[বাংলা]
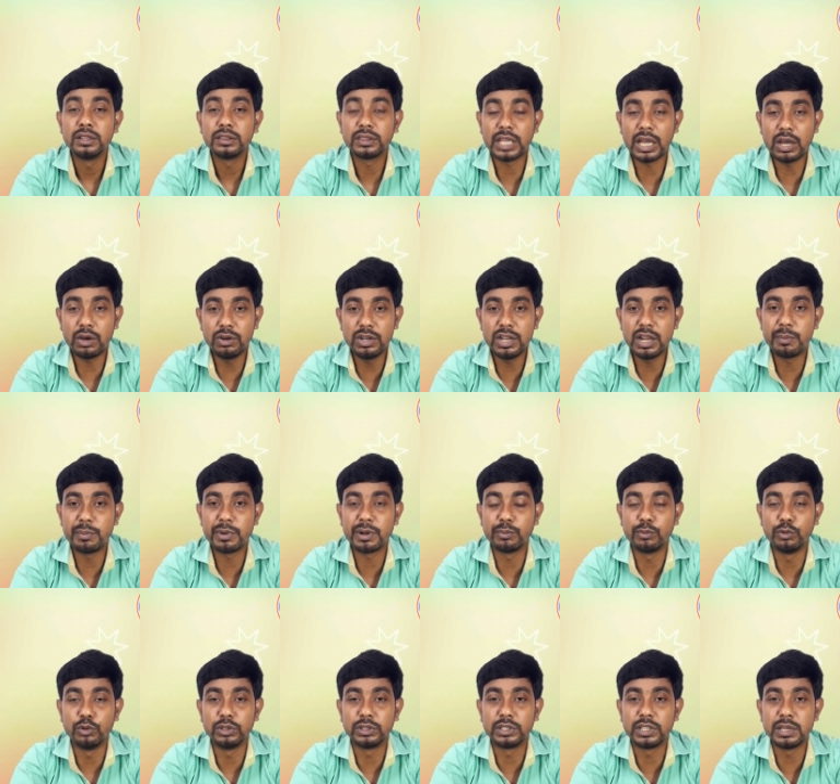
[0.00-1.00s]
তাহলে আমরা
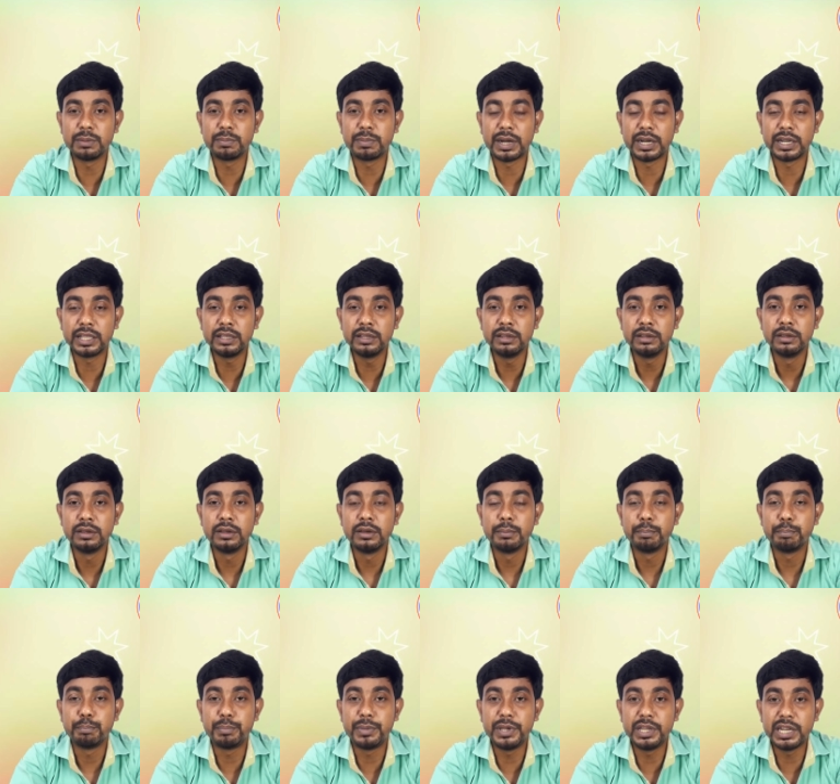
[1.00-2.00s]
বলতেই পারি
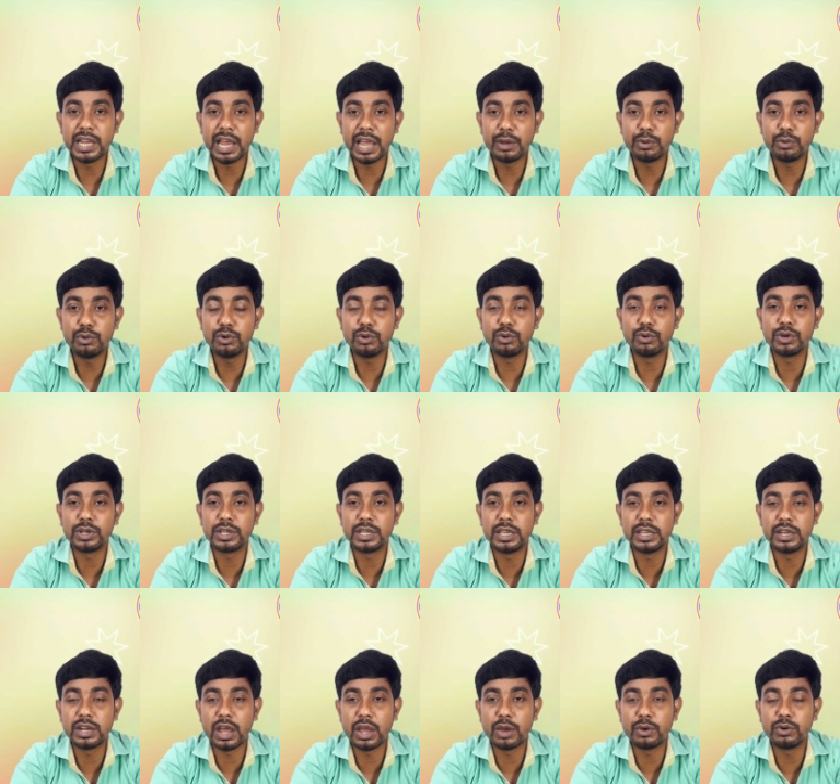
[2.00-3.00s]
পিনায়ন ও
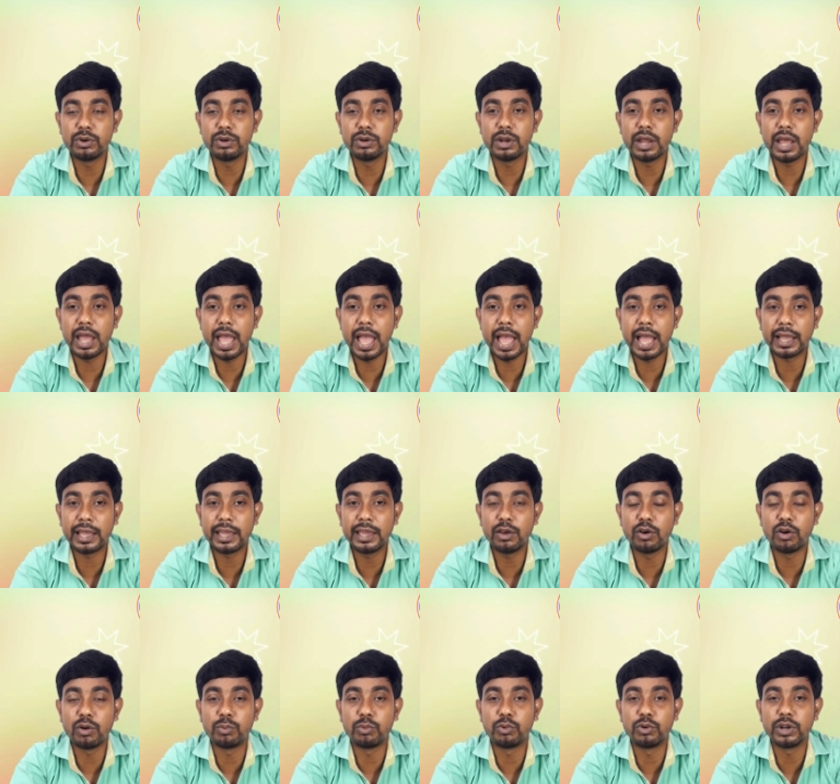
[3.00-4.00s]
ক্ষীণায়ন একে
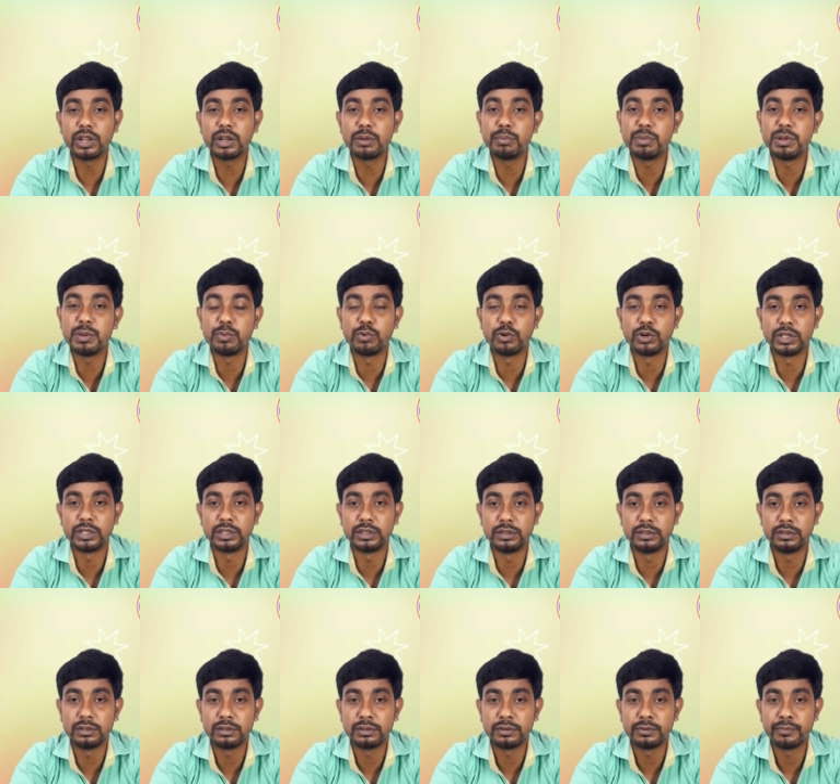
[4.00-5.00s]
অপরের বিপরীত
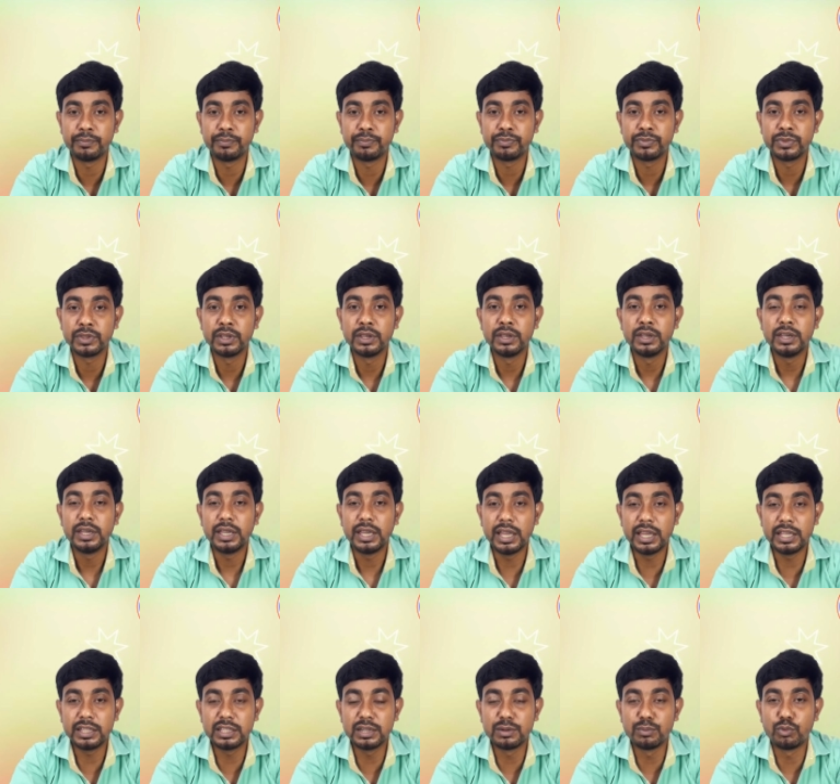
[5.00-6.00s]

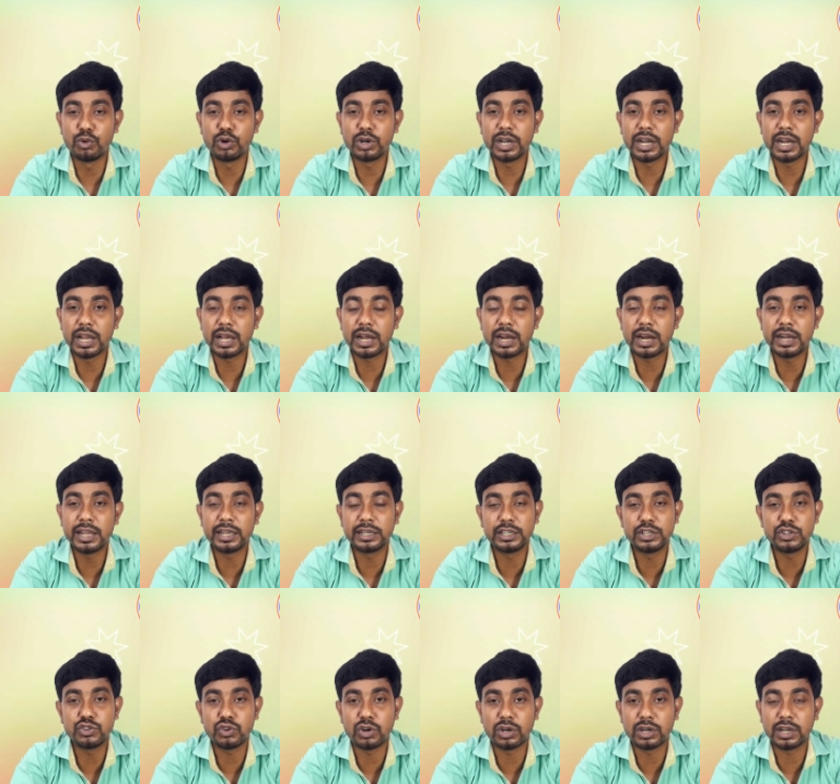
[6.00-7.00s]
এদের মনে রাখার
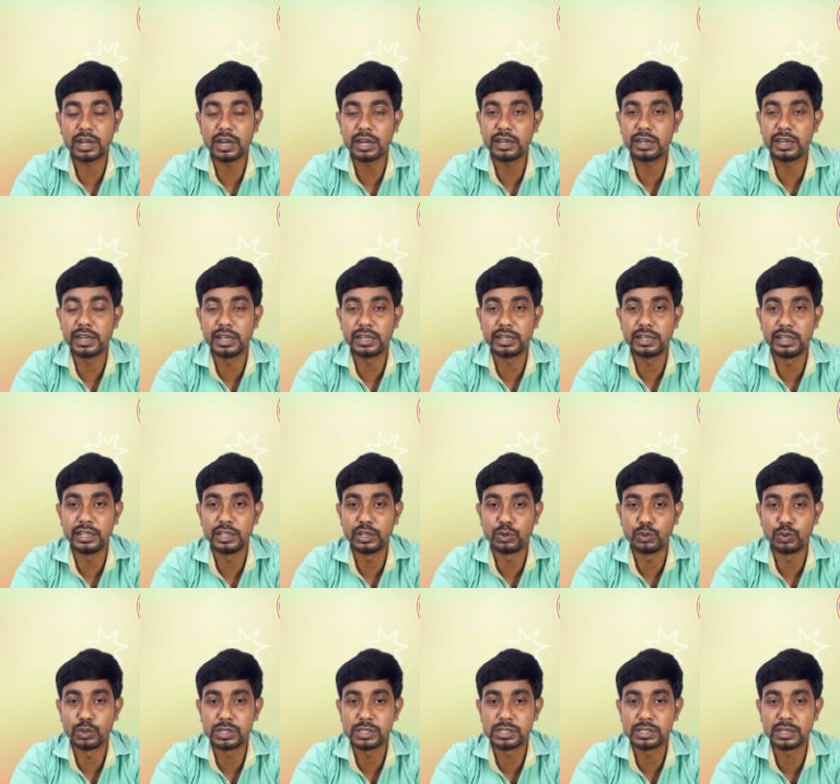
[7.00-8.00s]
একটি শর্টকাট টেকনিক
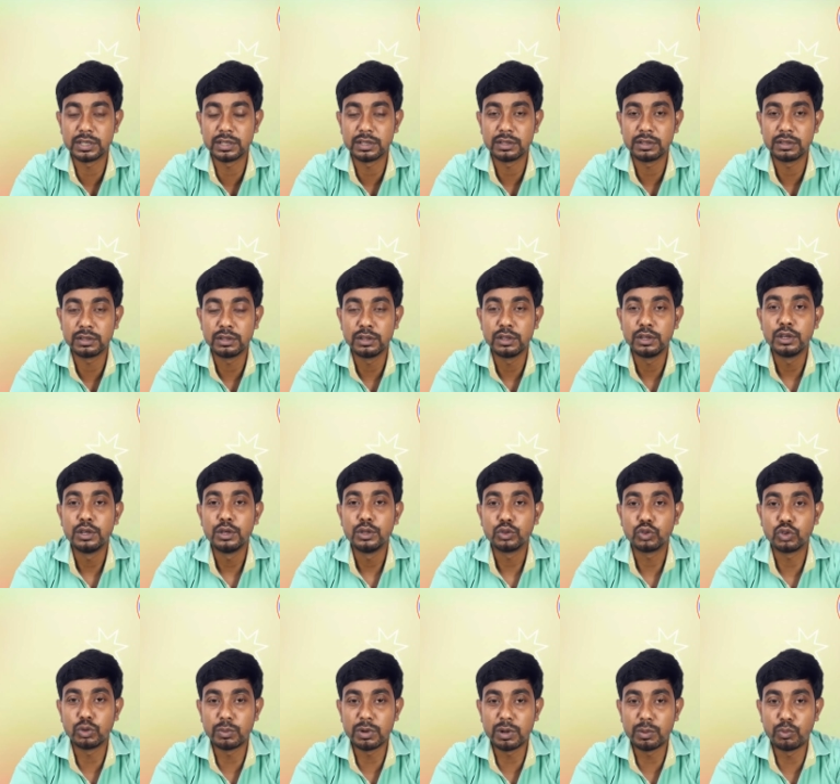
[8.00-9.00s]
রয়েছে
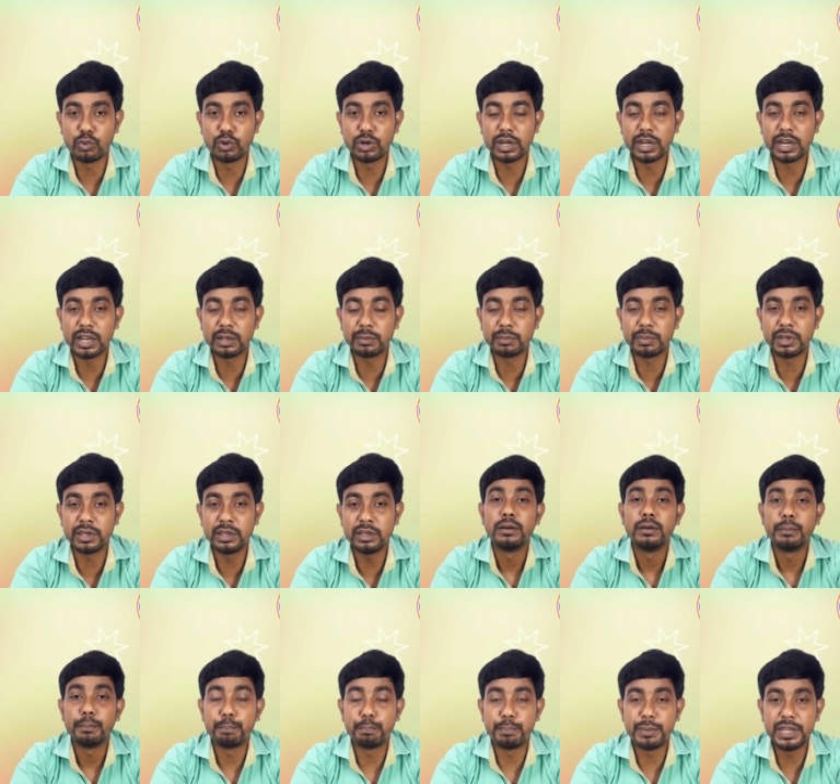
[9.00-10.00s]
তোমরা মনে রাখবে
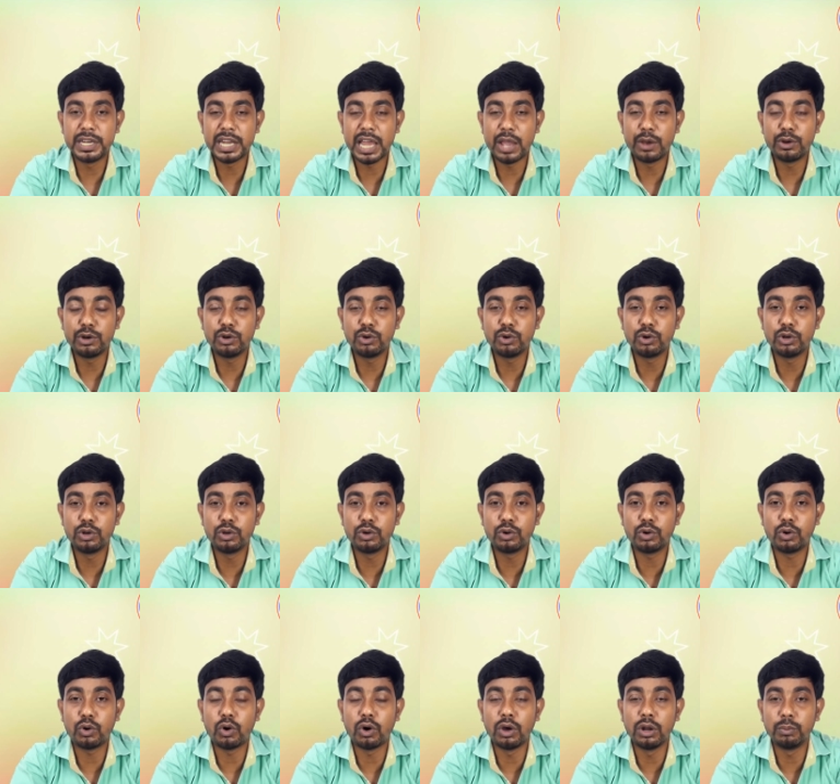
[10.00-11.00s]
পিনায়ন হলো
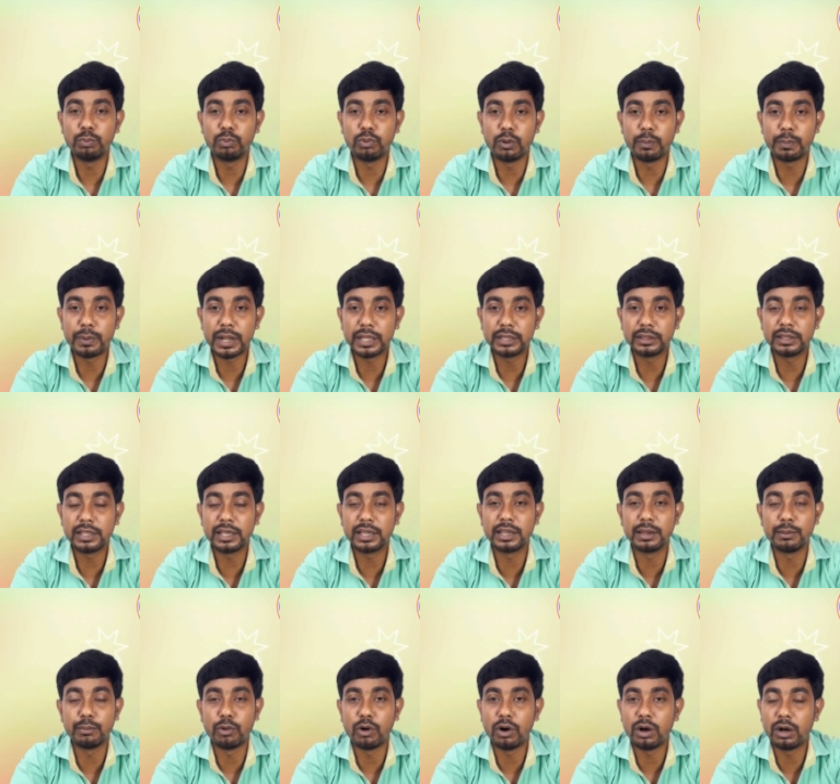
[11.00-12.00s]
অল্প প্রাণ
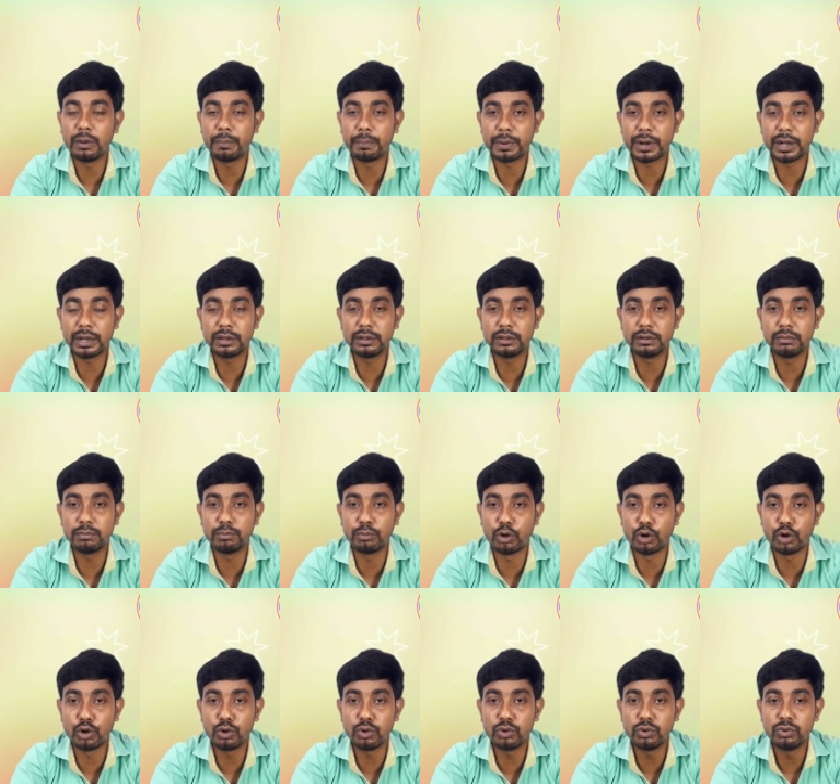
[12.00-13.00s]
থেকে মহাপ্রাণ
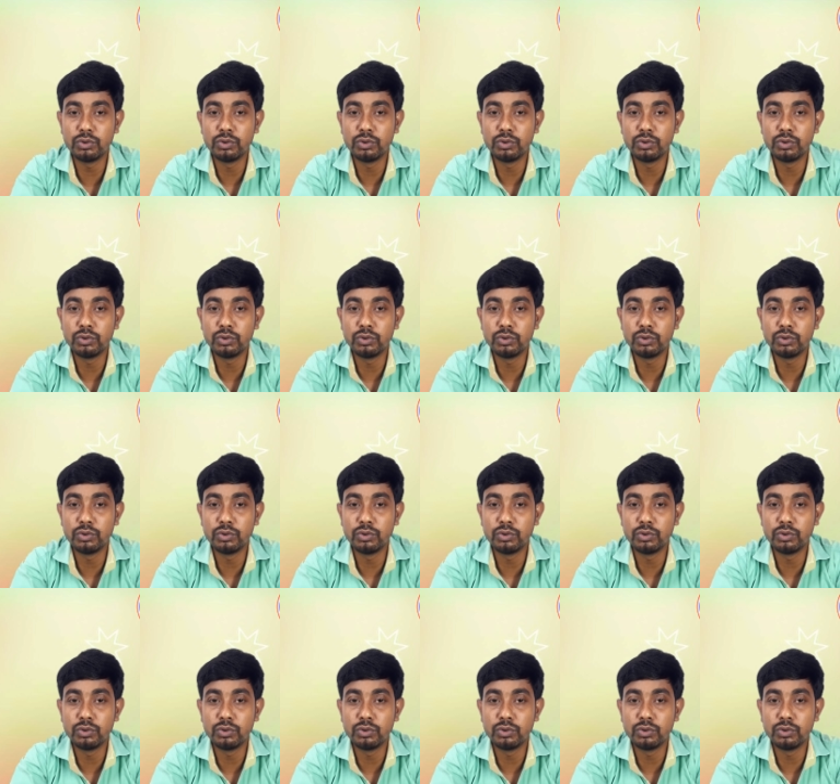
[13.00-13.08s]
বর্ণ